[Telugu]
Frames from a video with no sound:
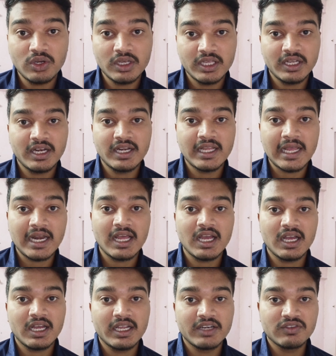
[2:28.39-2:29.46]
హీరోయిన్
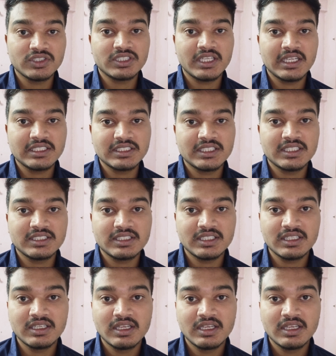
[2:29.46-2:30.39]
ఎలాగా ఇన్వెస్టిగేట్ చేసి